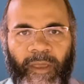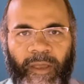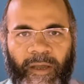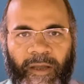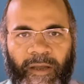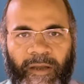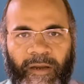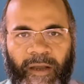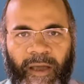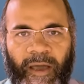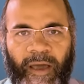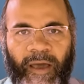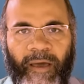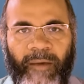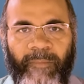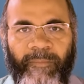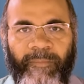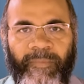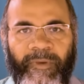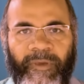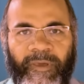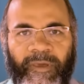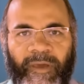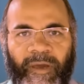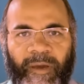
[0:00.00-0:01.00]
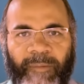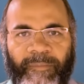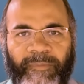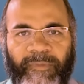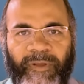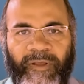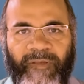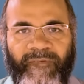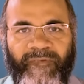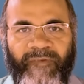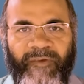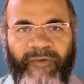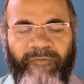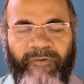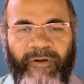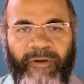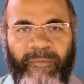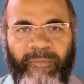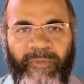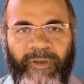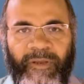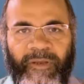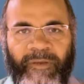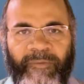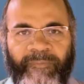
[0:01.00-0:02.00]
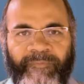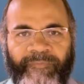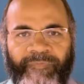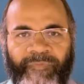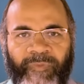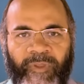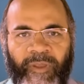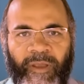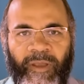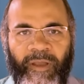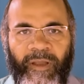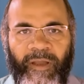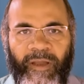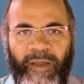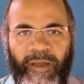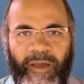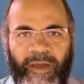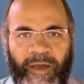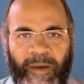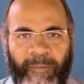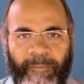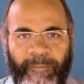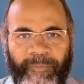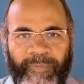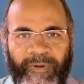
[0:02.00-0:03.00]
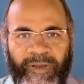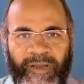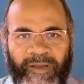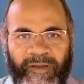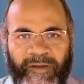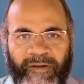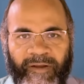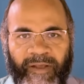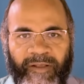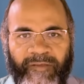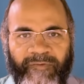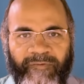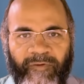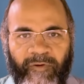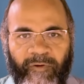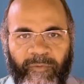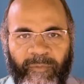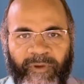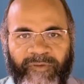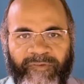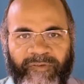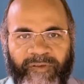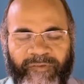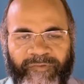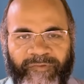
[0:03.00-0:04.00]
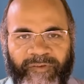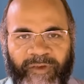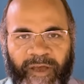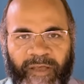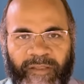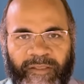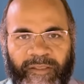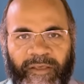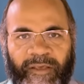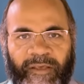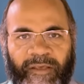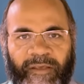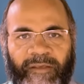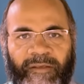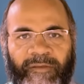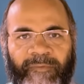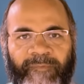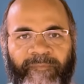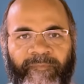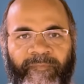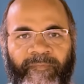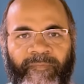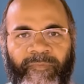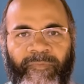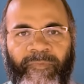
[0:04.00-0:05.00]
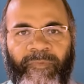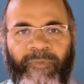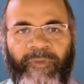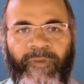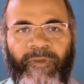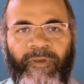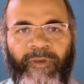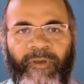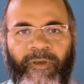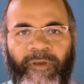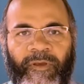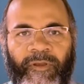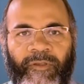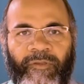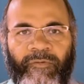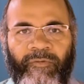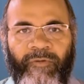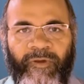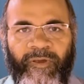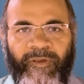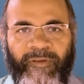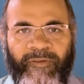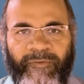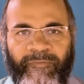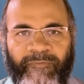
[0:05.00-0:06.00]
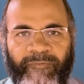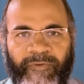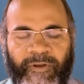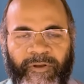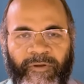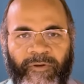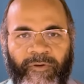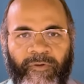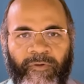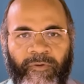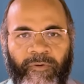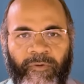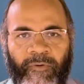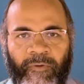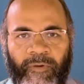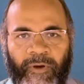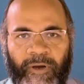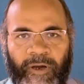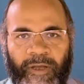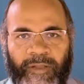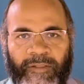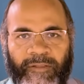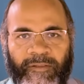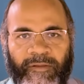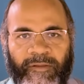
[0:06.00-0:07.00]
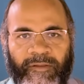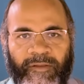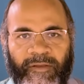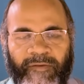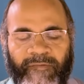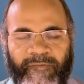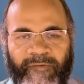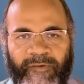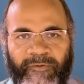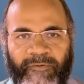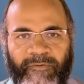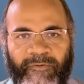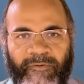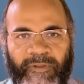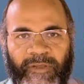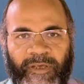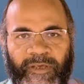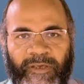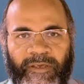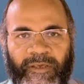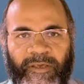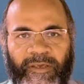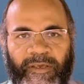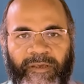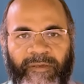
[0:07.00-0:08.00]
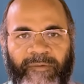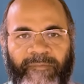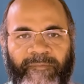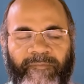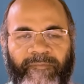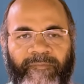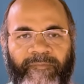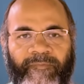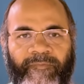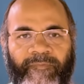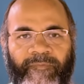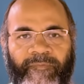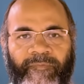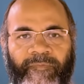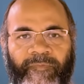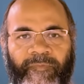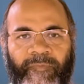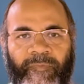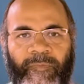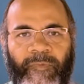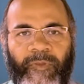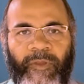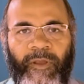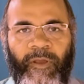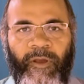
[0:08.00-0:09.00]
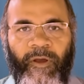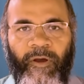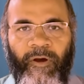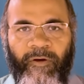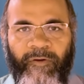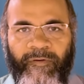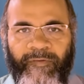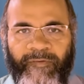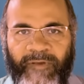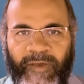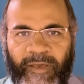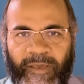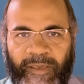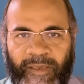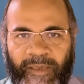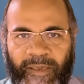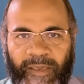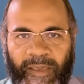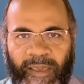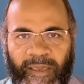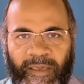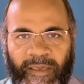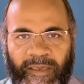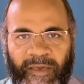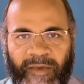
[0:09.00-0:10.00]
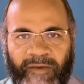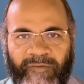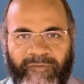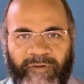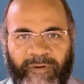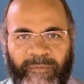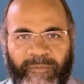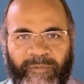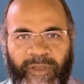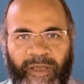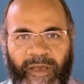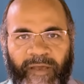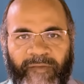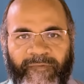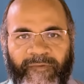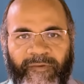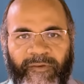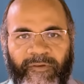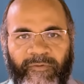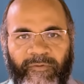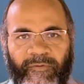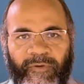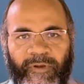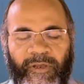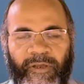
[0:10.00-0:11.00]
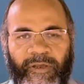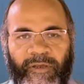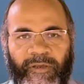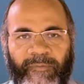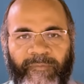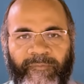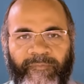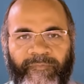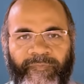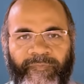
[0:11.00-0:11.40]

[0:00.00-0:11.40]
अगर आप भी अपने जीवन में कंप्लीट ट्रांसफॉर्मेशन चाहते हैं तो इस वीडियो को अंत तक जरूर देखिए और इसका एक एक शब्द ध्यान से सुनिए